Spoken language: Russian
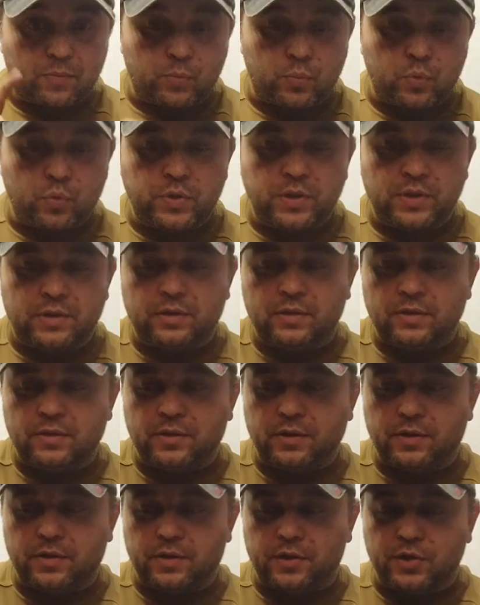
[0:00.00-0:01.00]
будет
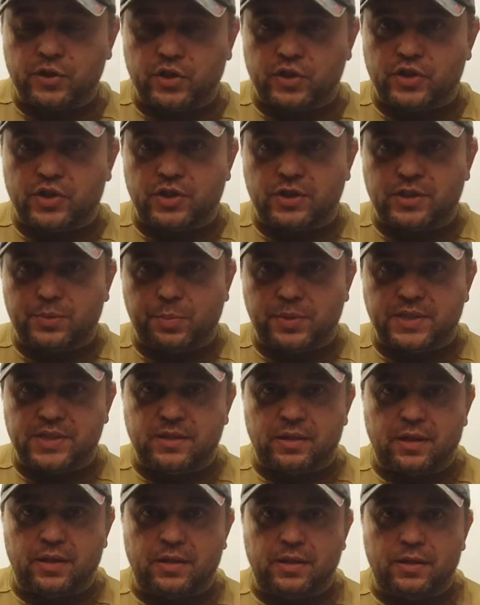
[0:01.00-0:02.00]
крышечка
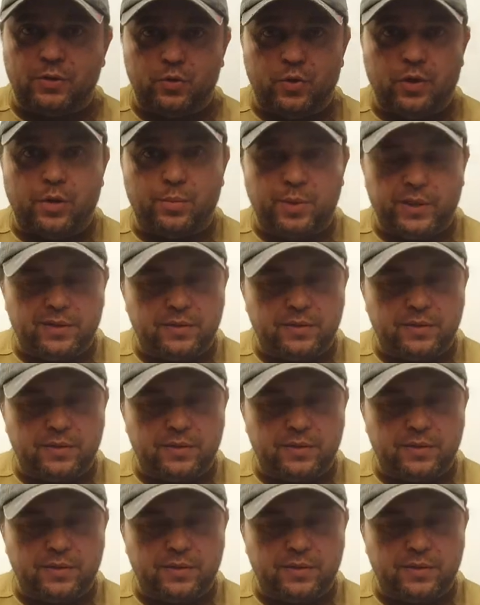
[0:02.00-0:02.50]
специальная, но об